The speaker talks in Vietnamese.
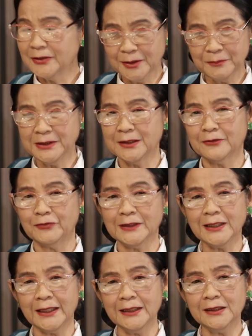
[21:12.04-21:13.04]
cho nên bây giờ
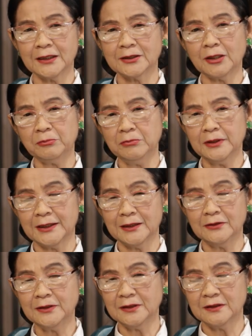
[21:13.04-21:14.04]
phải thấy là trong này
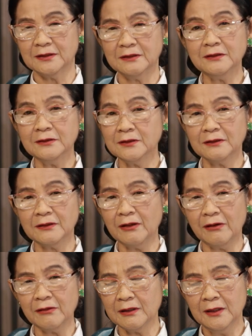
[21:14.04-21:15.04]
nữa thì ít
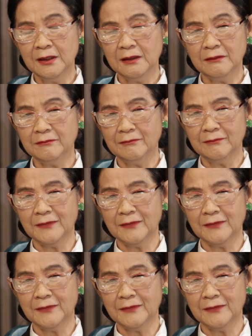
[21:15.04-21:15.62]
có ừ,